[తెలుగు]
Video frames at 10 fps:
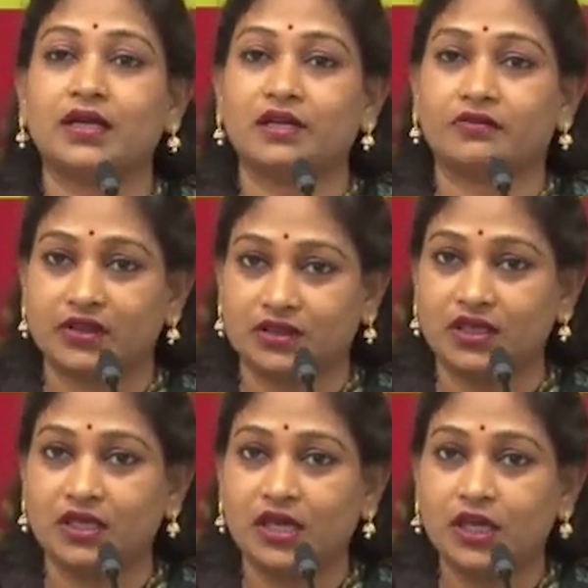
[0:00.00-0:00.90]
నెట్టిన
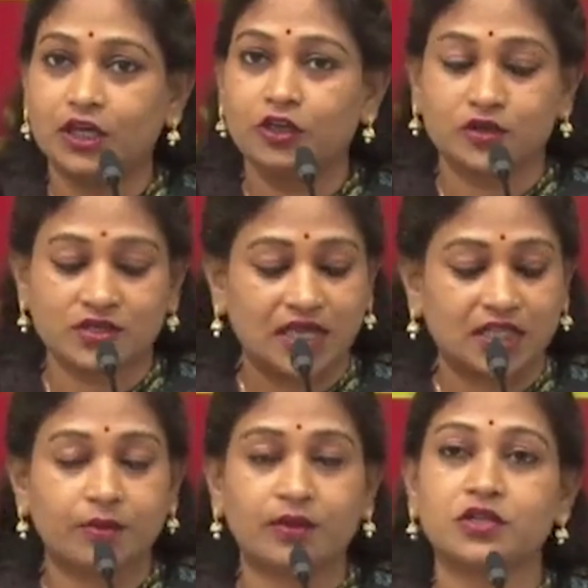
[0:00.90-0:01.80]
వ్యక్తి ఈరోజు
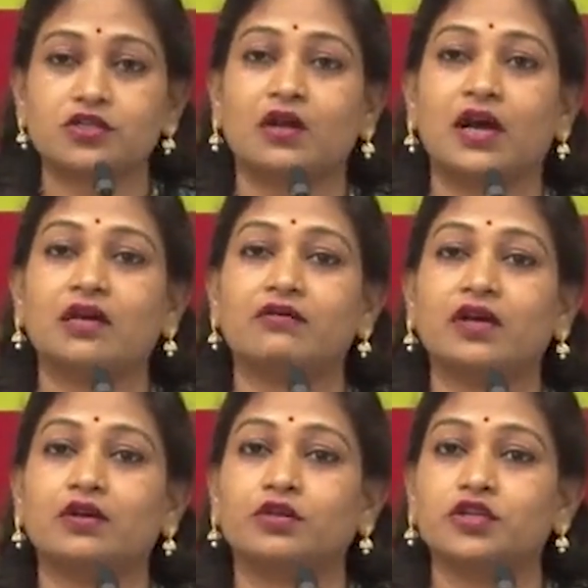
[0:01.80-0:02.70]
ఆంధ్రప్రదేశ్లో
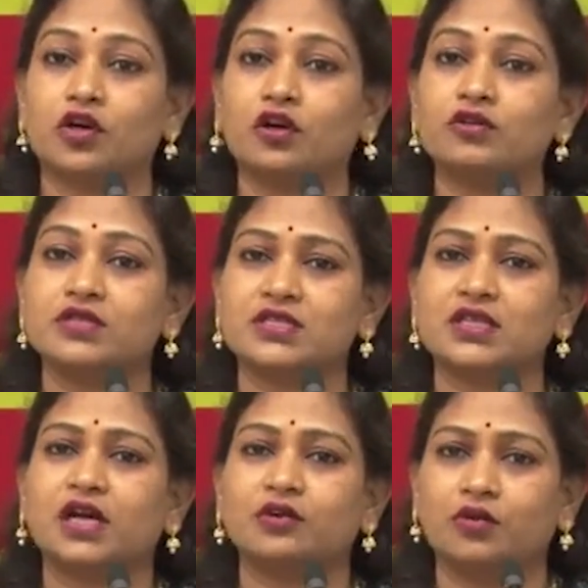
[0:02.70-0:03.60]
ఆడవాళ్ళ గురించి
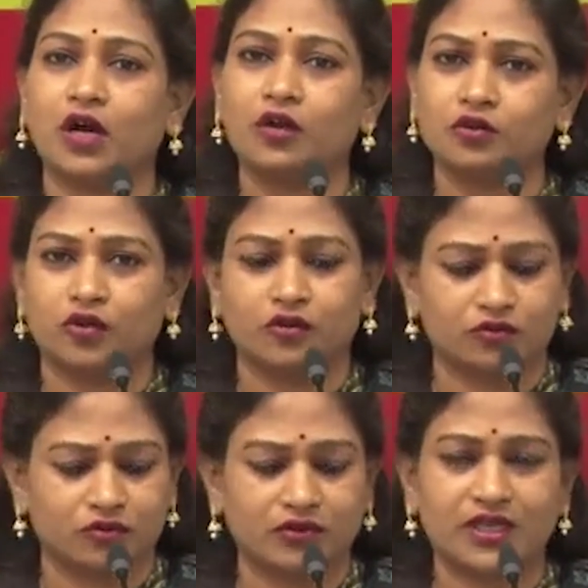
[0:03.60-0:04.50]
ఆలోచిస్తాడు
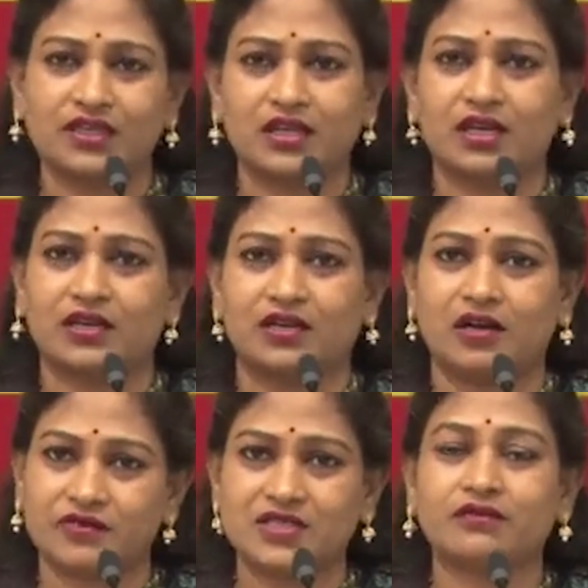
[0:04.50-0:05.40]
అనుకోవటం ఏదైనా
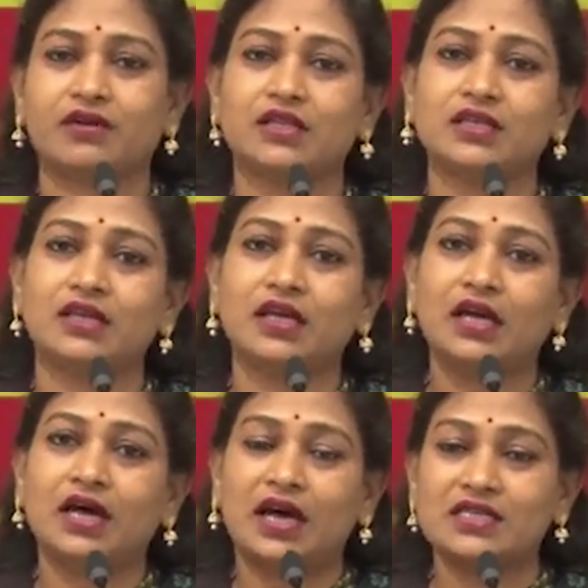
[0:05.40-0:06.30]
అవసరమా అది
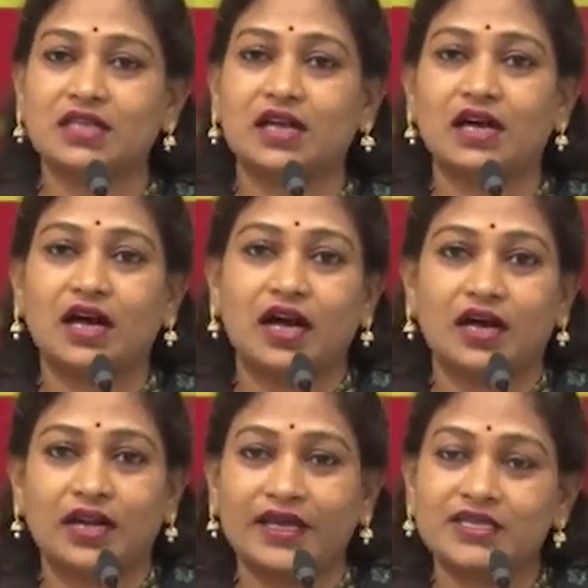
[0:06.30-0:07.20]
అసలు ఆ
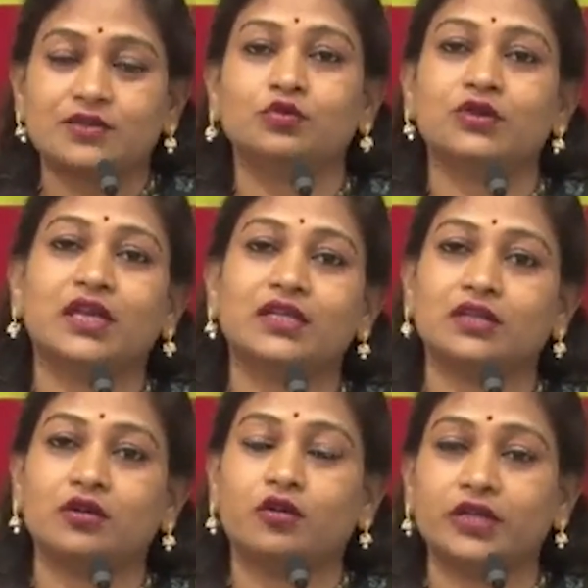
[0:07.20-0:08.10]
నైజం ఉందా
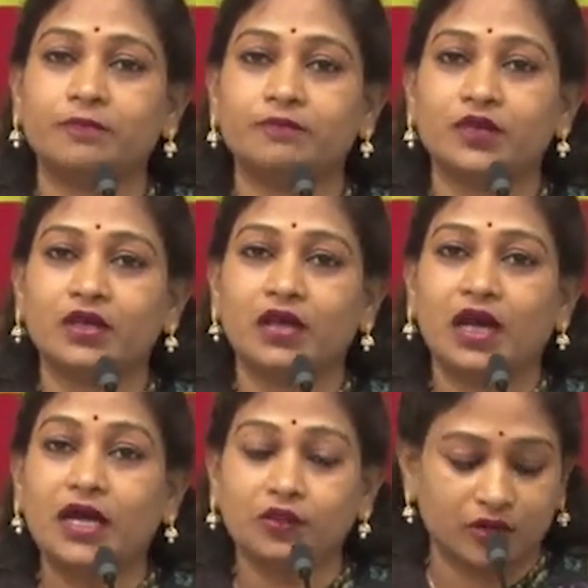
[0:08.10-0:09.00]
ఇతనిలోని
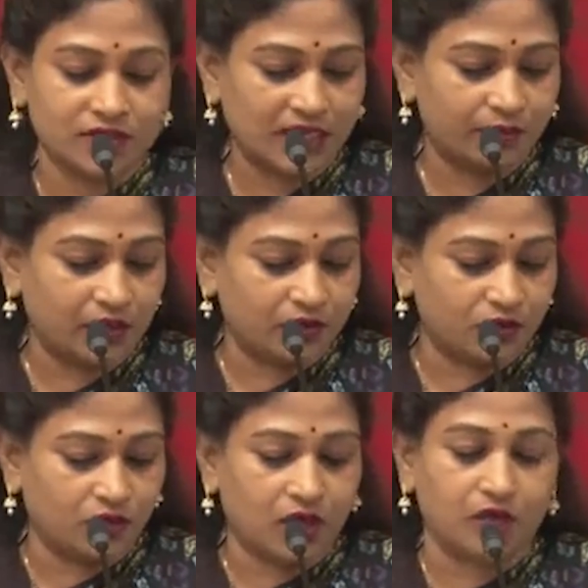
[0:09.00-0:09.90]
అది ఒక్కసారి
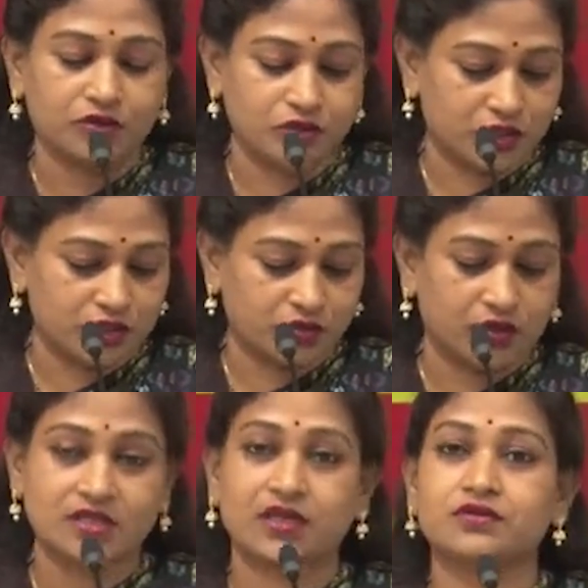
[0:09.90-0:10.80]
మనందరం కూడా ఆలోచన
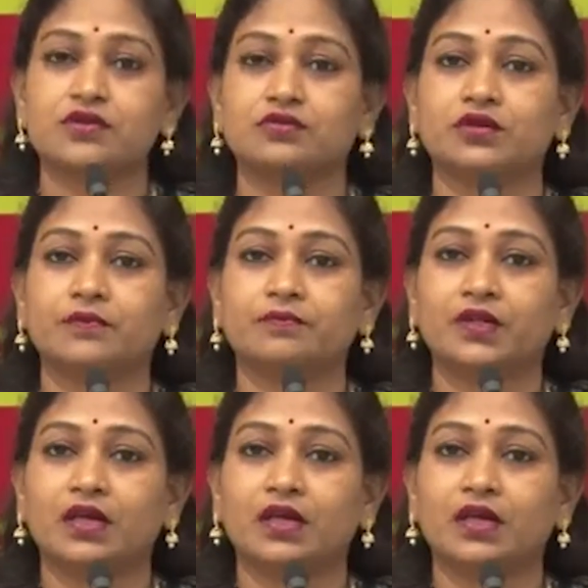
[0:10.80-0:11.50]
చేసుకోవాల్సిన అవసరం ఉంది